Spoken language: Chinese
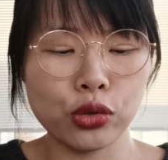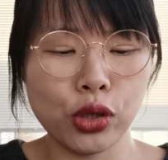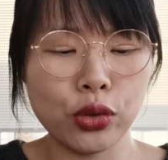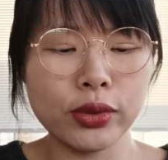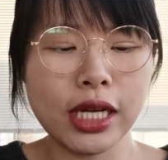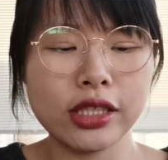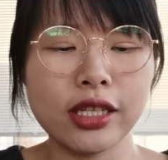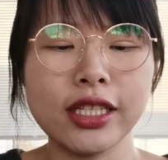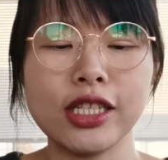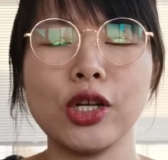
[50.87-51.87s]
所以用在
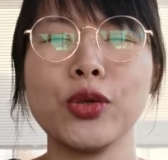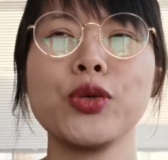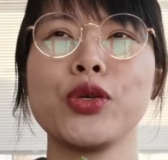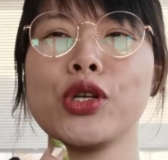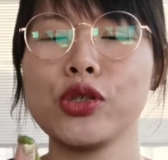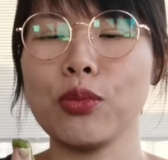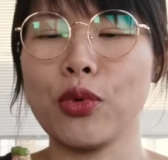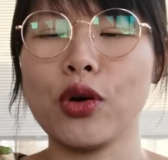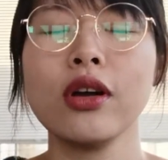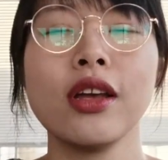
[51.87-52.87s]
身体上你会觉得说
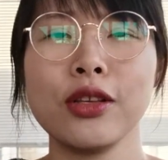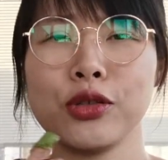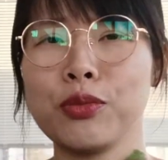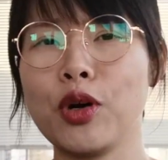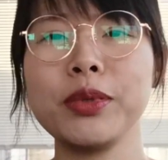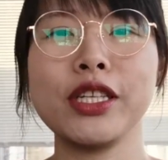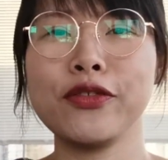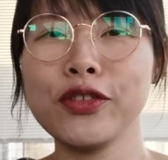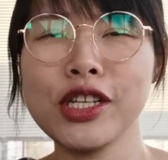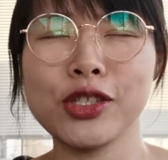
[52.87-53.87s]
磨就是磨皮
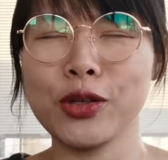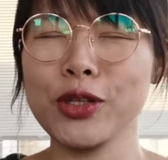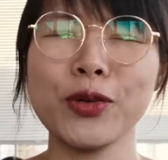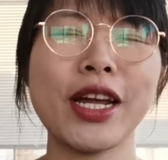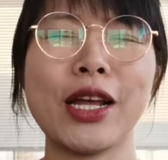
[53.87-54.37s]
肤的时候那种